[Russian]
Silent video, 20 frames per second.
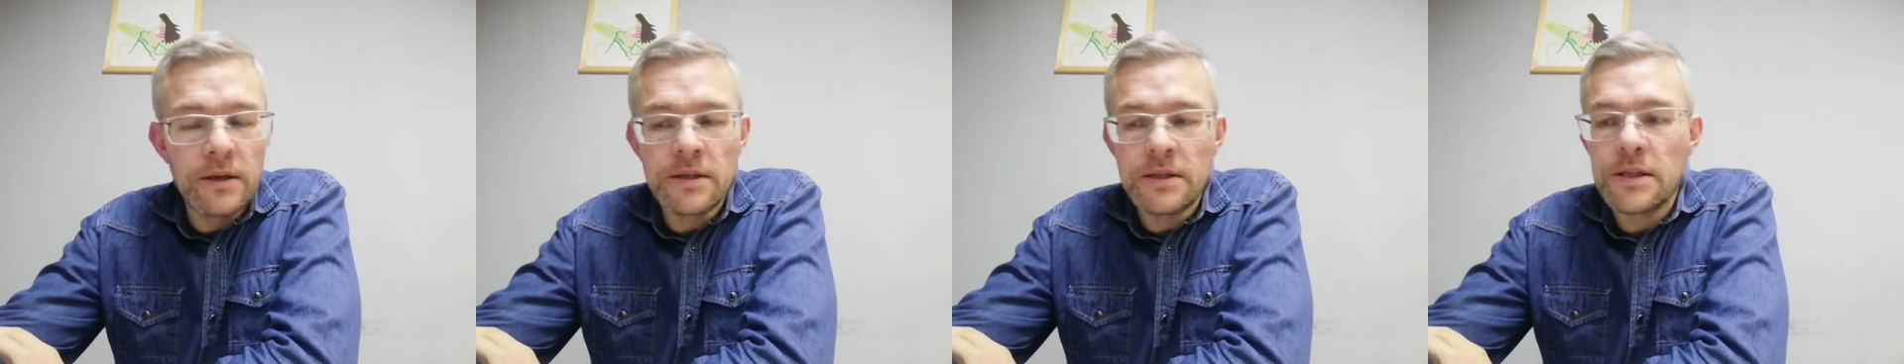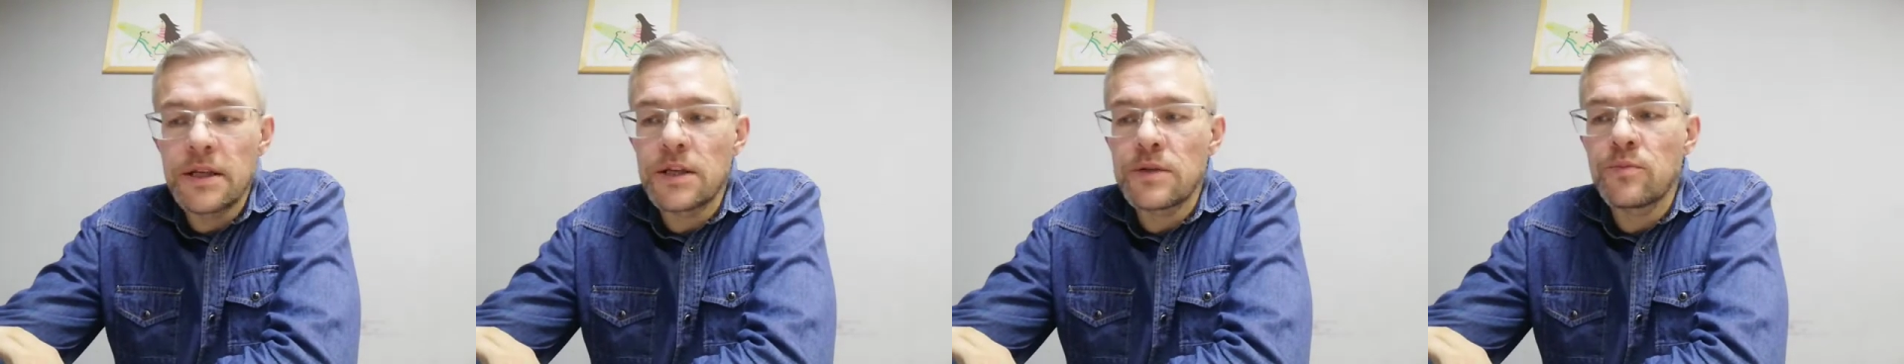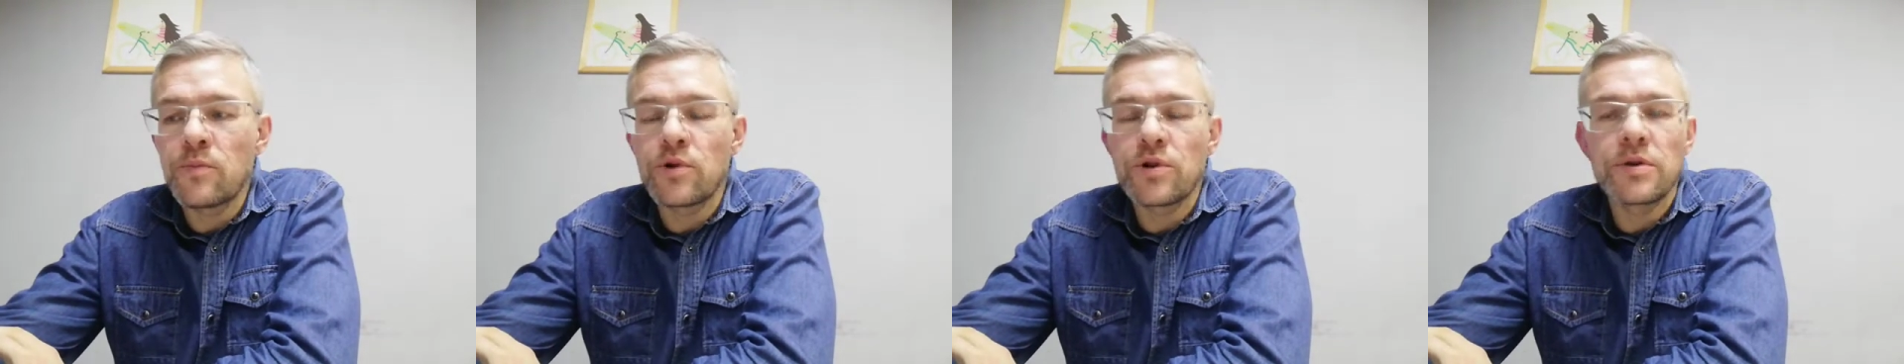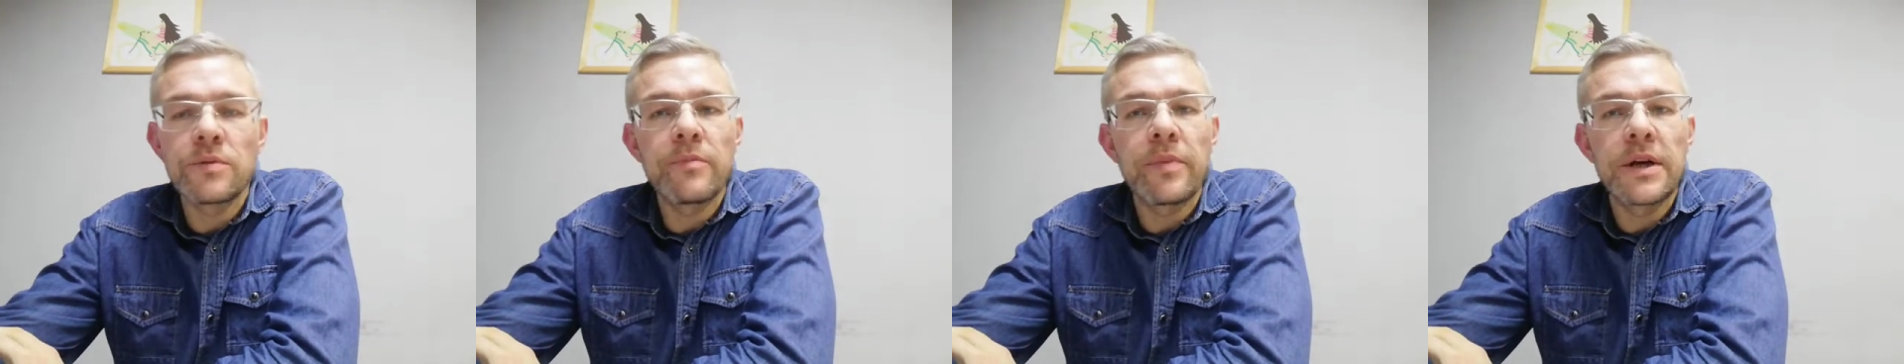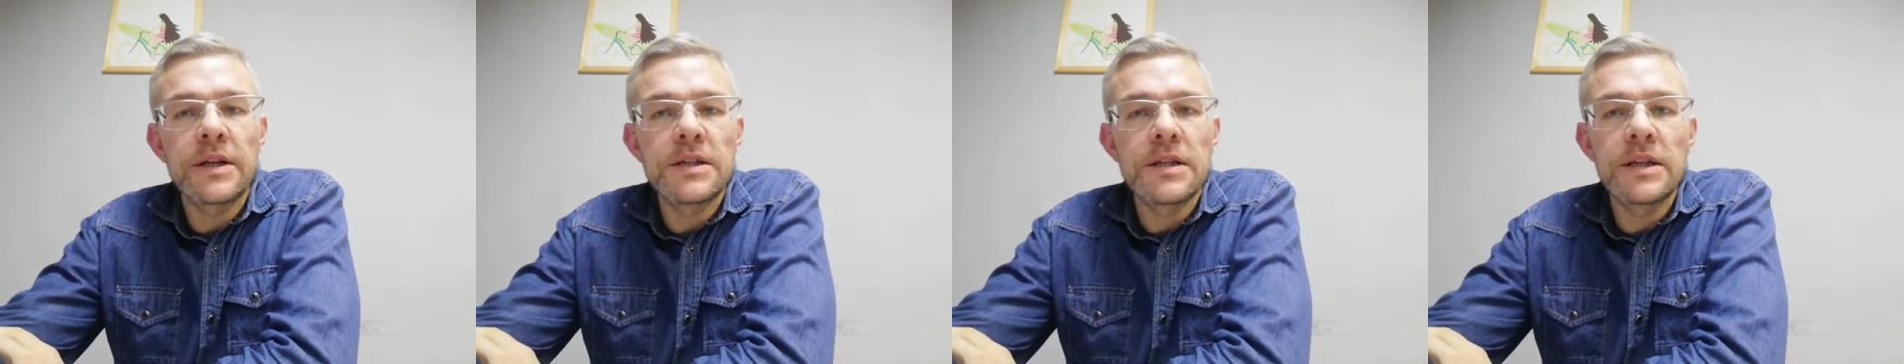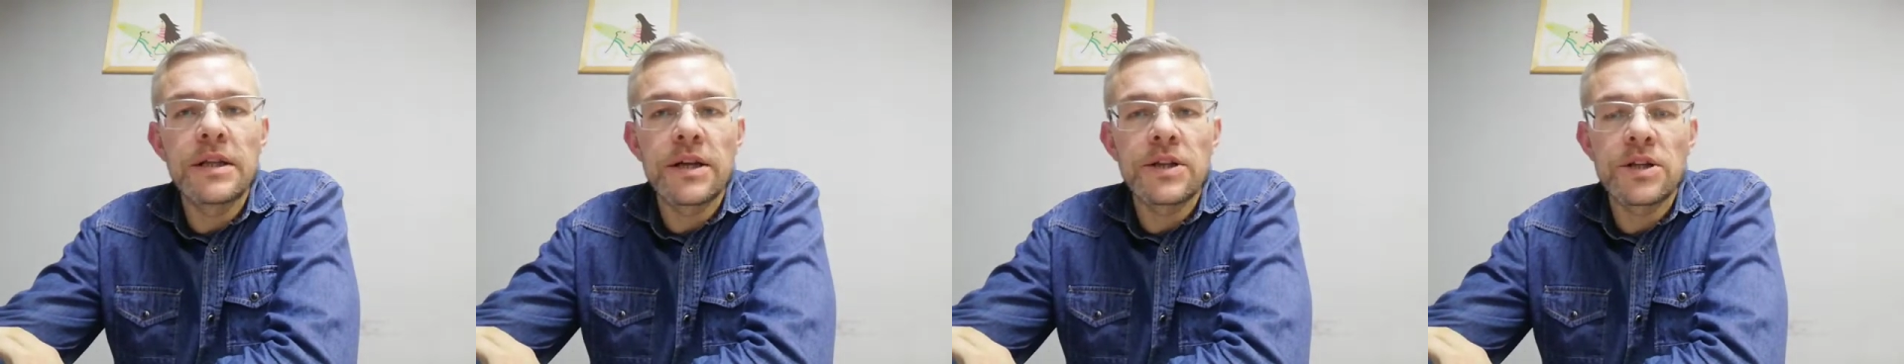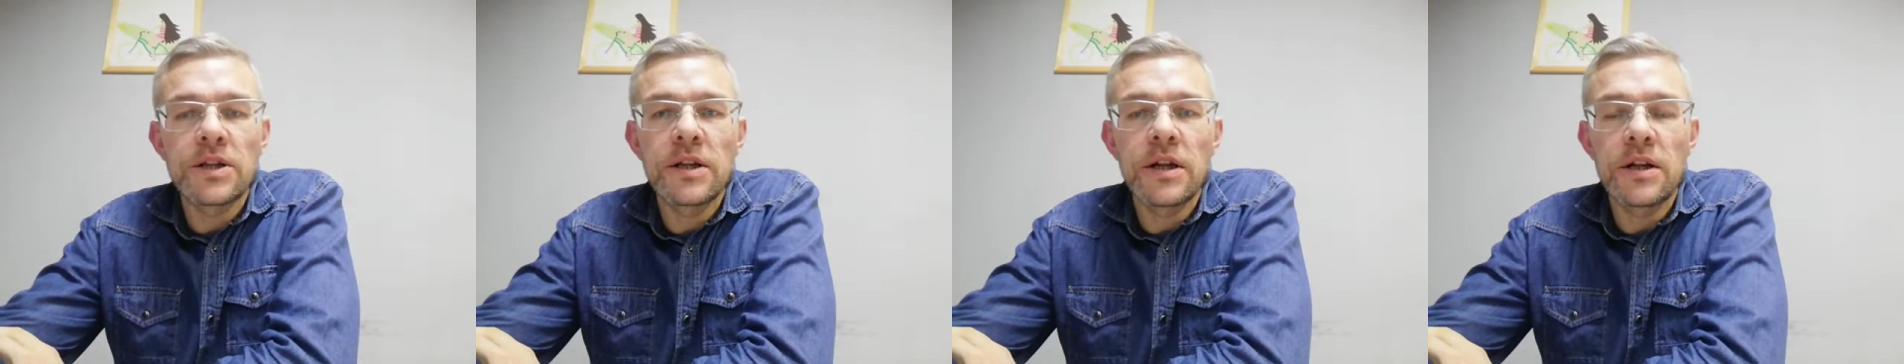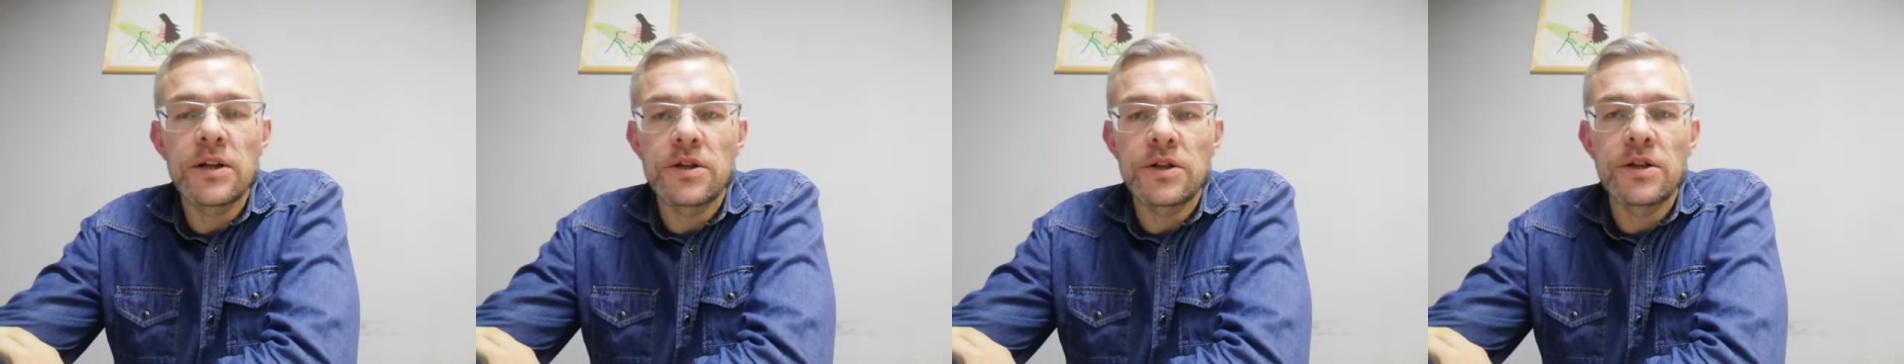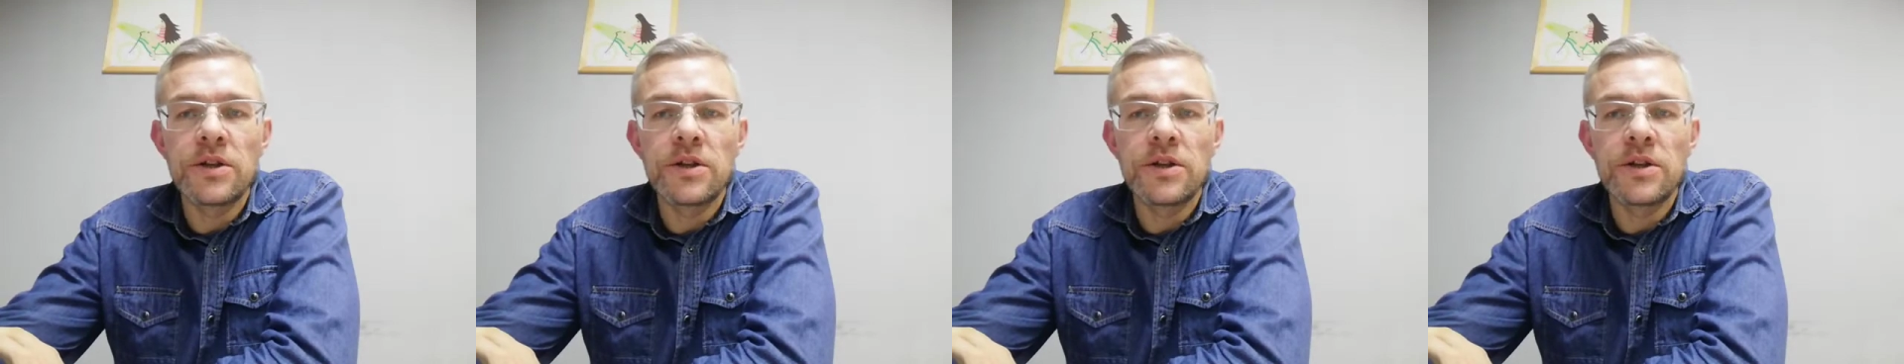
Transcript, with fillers: здесь можно пойти даже дальше,